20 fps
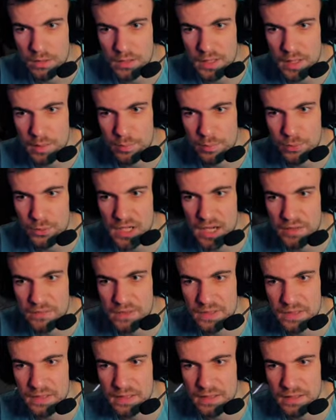Y'a plus de
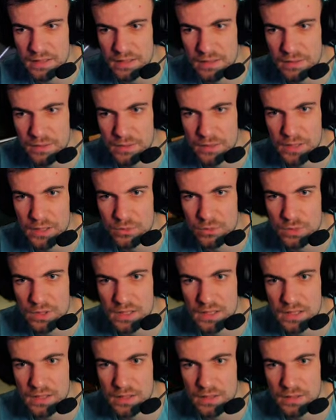gravité, il euh, y a tout
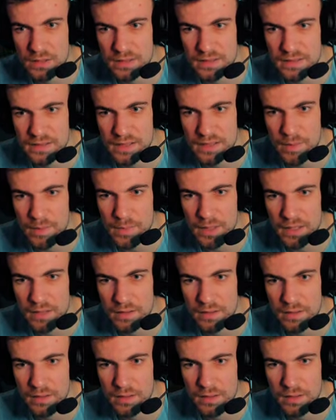qui... Ça c'est la merde.